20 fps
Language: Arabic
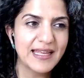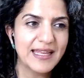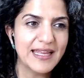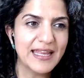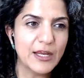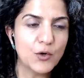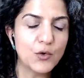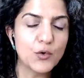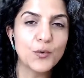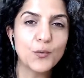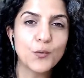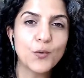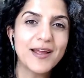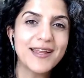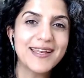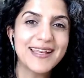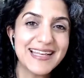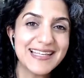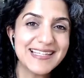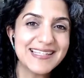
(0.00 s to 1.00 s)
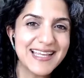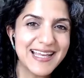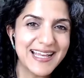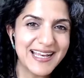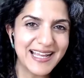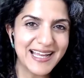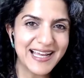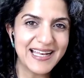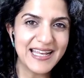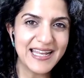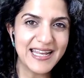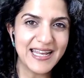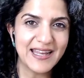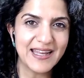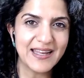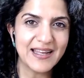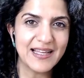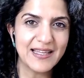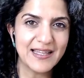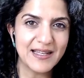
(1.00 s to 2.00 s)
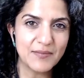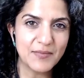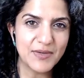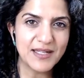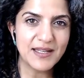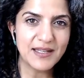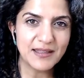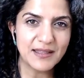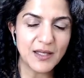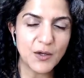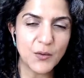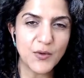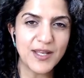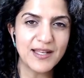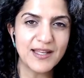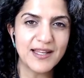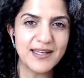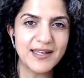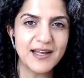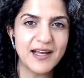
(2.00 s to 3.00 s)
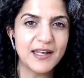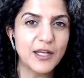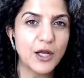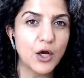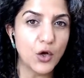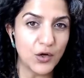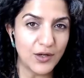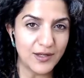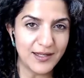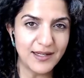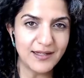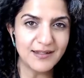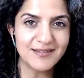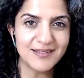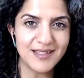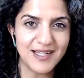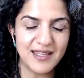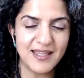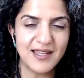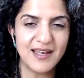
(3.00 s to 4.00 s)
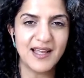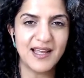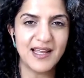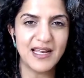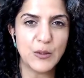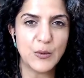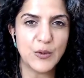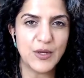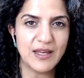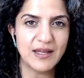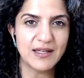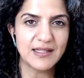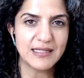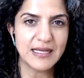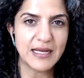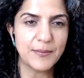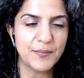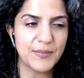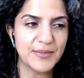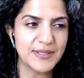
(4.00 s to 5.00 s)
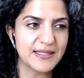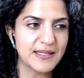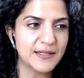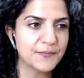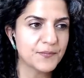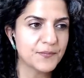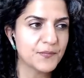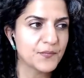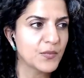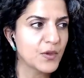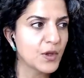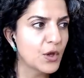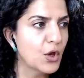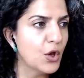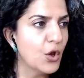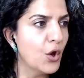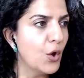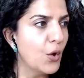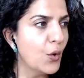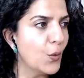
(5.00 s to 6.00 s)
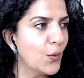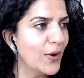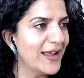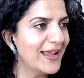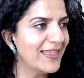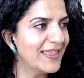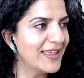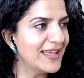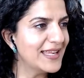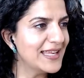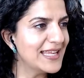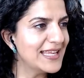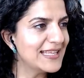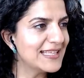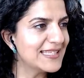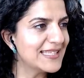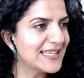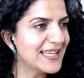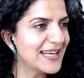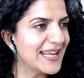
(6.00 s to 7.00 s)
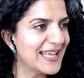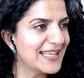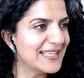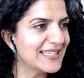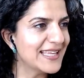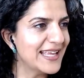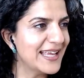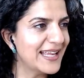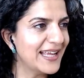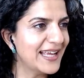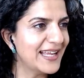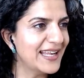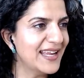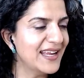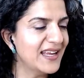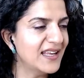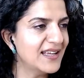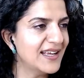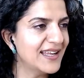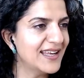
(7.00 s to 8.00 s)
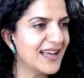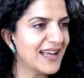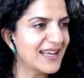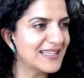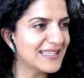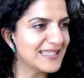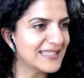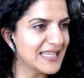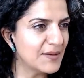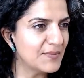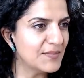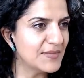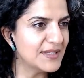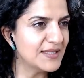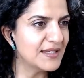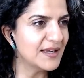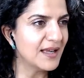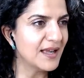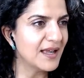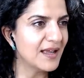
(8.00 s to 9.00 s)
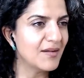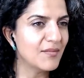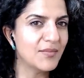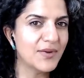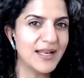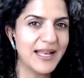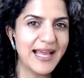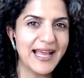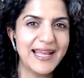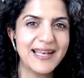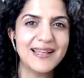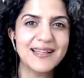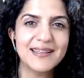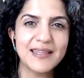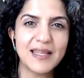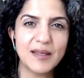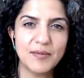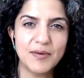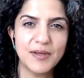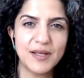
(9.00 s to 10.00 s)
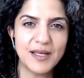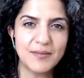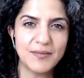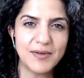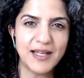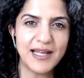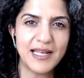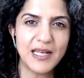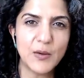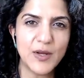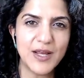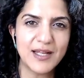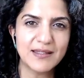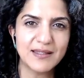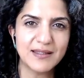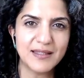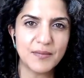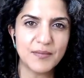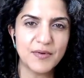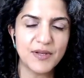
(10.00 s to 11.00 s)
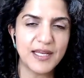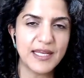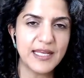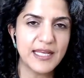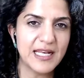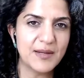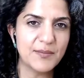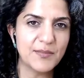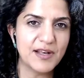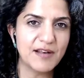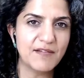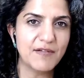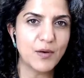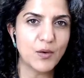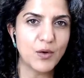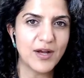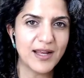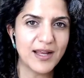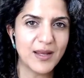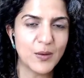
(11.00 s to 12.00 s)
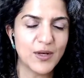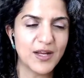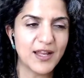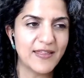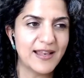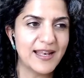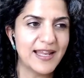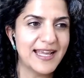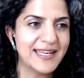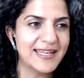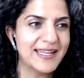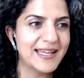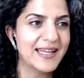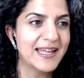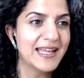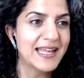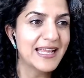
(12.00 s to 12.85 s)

يكون وايد أسهل علي على المدى الطويل أن أنا أقلع عن الحلويات عامةً وايضا يصير اسهل علي ان انا استمتع بالحلى الطبيعي بالحلويات الطبيعيه اللي من الفواكه وكذا لانه